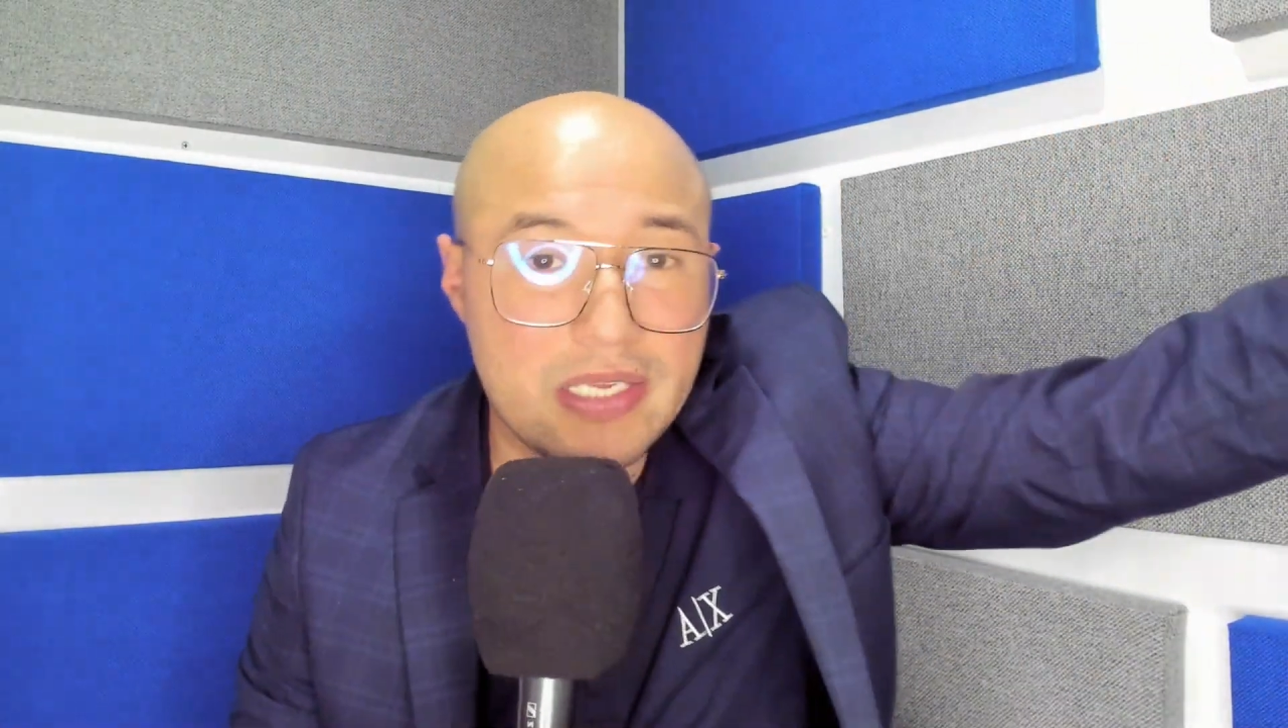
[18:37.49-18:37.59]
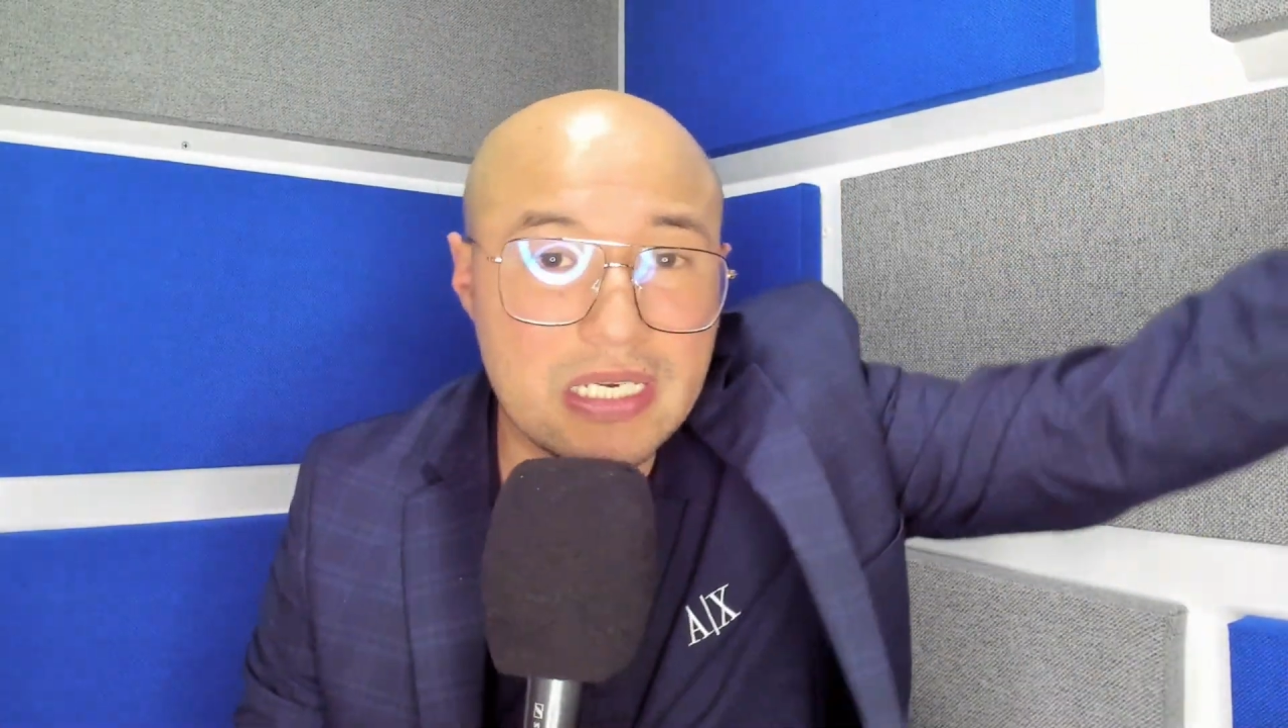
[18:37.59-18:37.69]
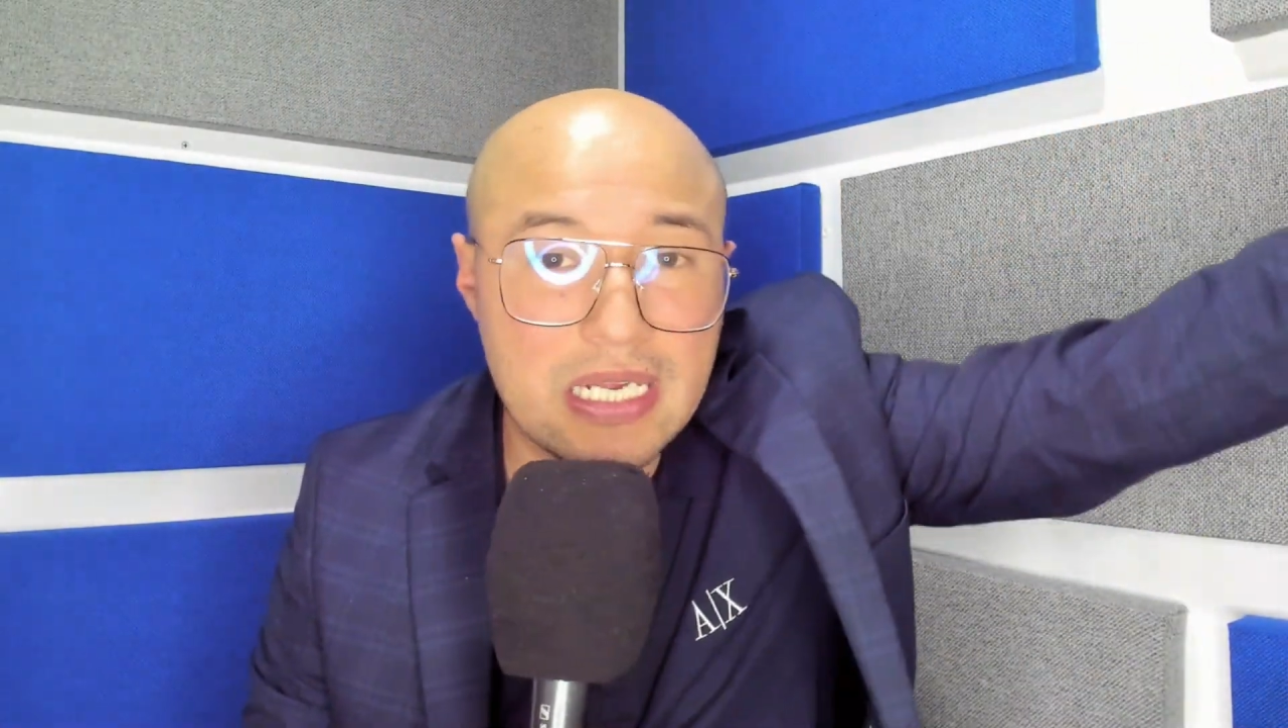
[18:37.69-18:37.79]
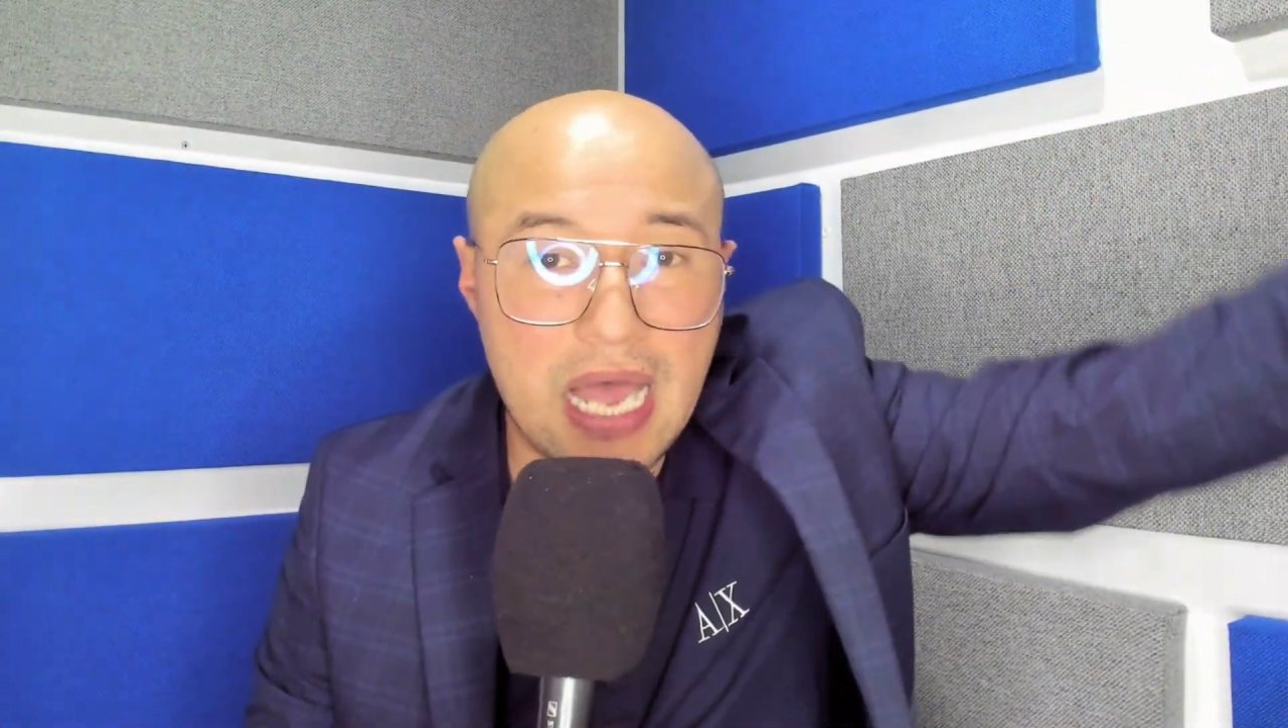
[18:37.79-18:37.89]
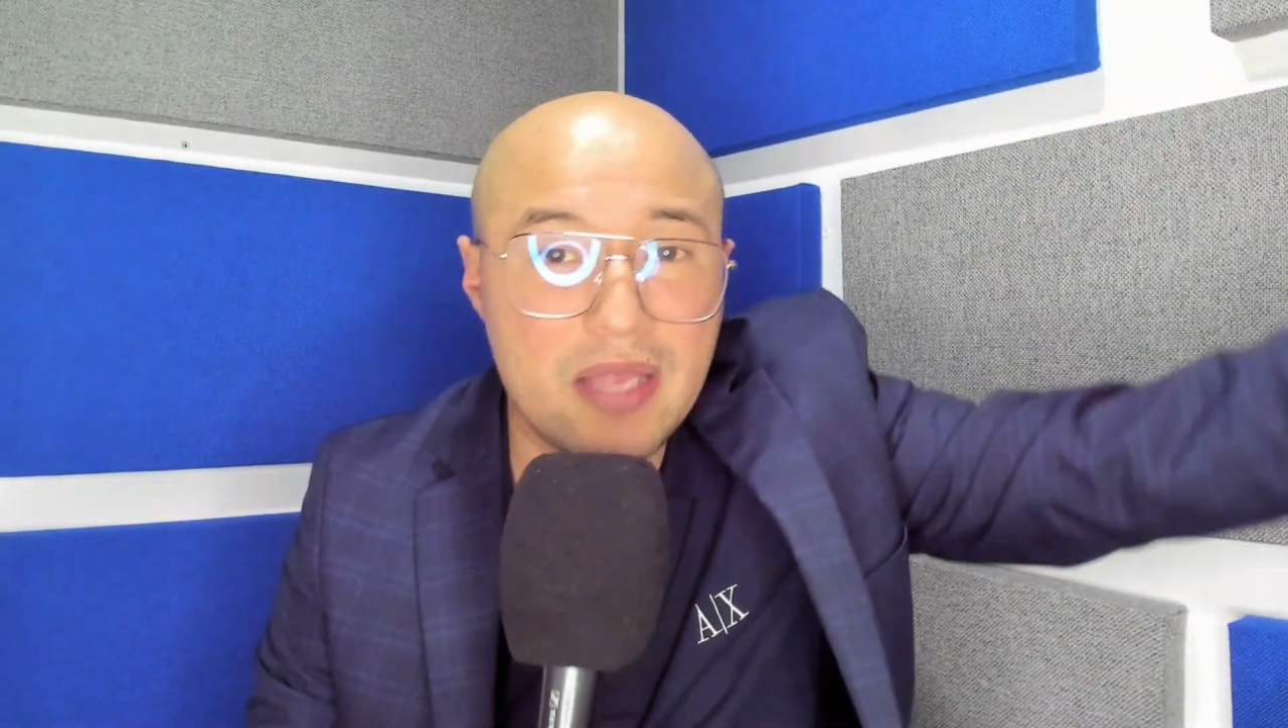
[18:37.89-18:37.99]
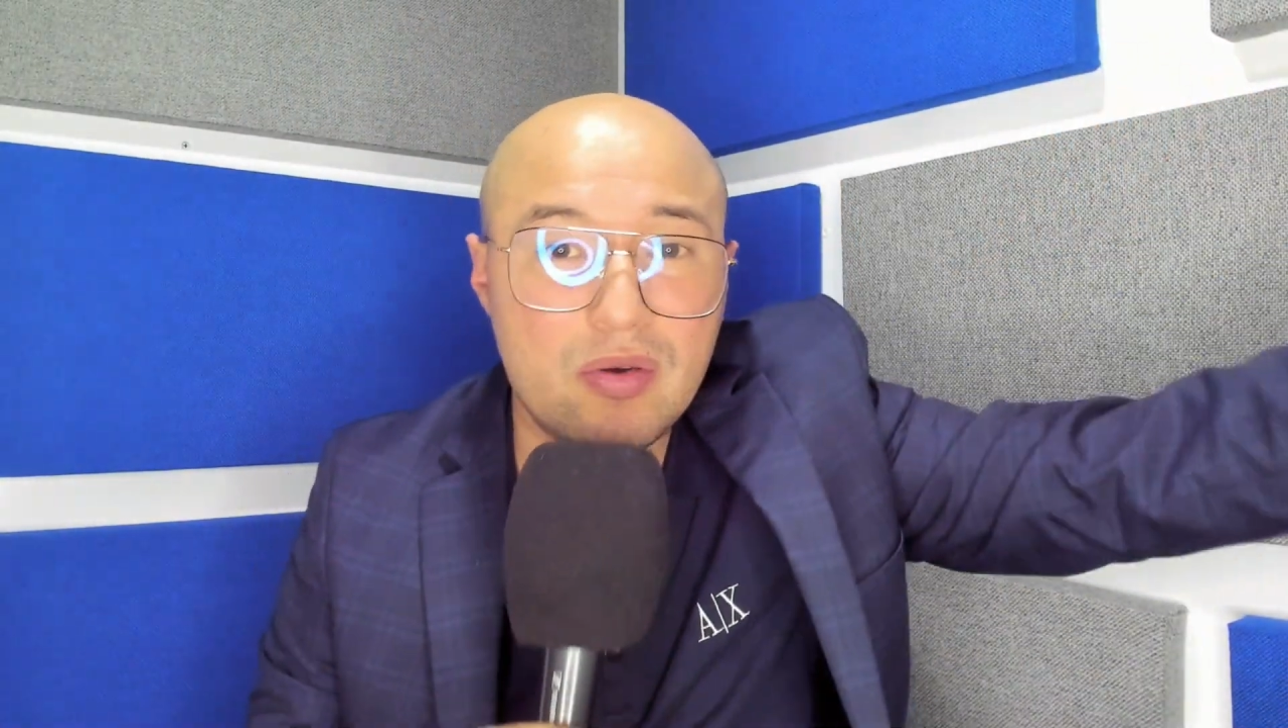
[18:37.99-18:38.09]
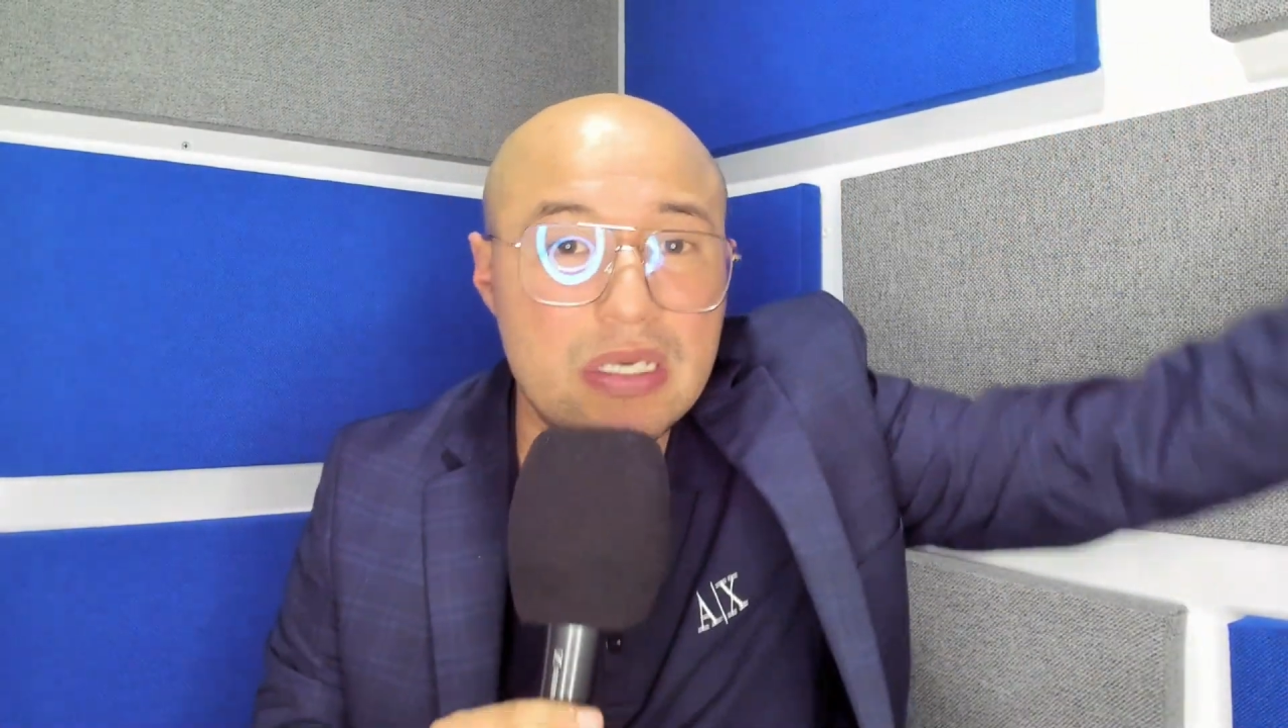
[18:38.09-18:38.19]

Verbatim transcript: delicada en un